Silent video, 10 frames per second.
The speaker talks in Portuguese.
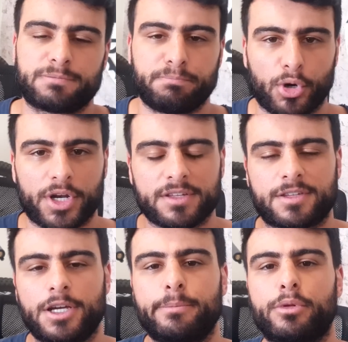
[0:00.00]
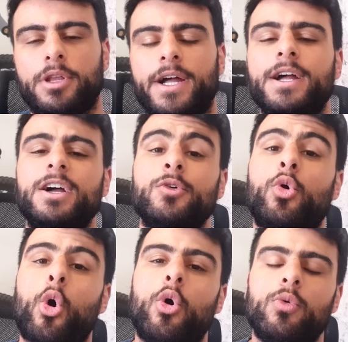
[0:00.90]
por exemplo, né?
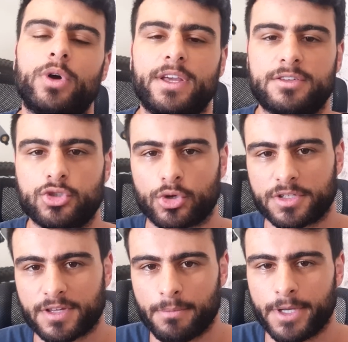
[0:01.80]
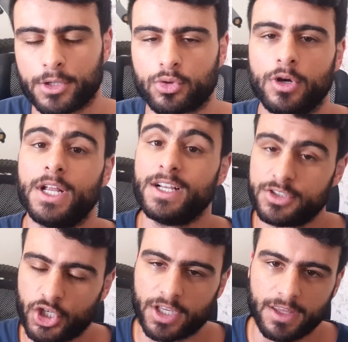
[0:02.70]
com este orçamento
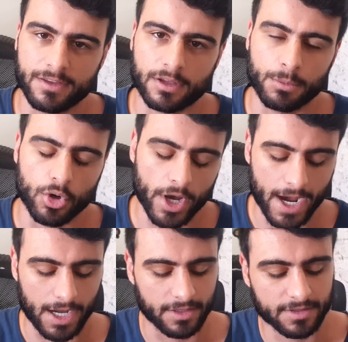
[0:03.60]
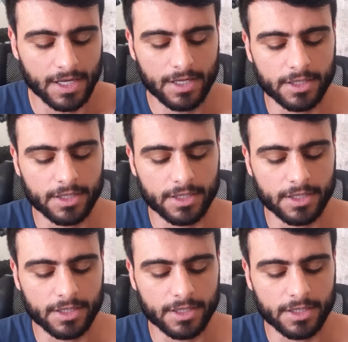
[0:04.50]
de 15 mil reais.